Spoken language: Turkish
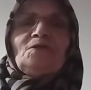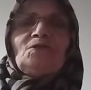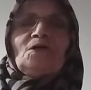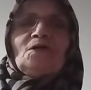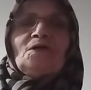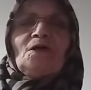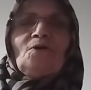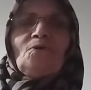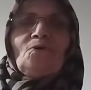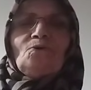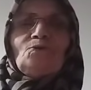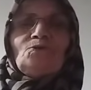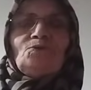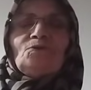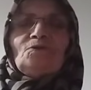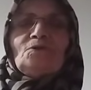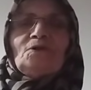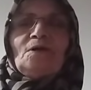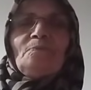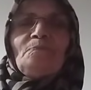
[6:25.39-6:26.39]
şeker
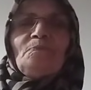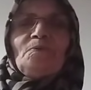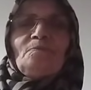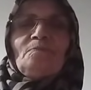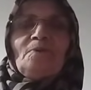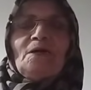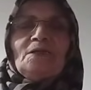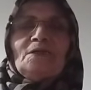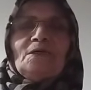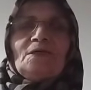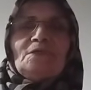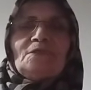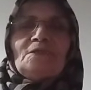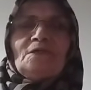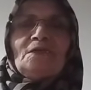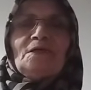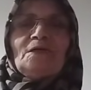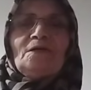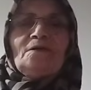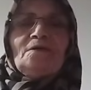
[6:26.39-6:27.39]
olsun Rabbim
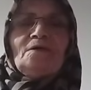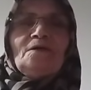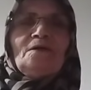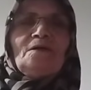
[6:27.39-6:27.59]
herkeslere.